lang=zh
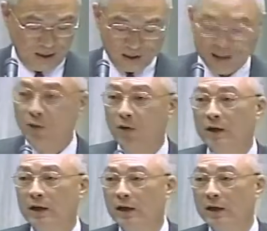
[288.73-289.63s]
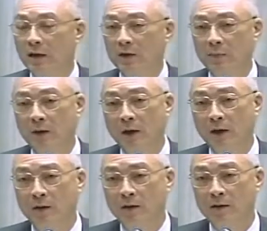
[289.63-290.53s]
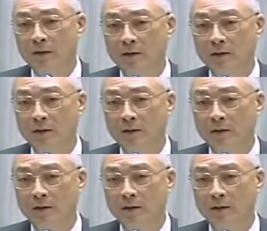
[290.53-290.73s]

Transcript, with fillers: 以下我很扼要的报告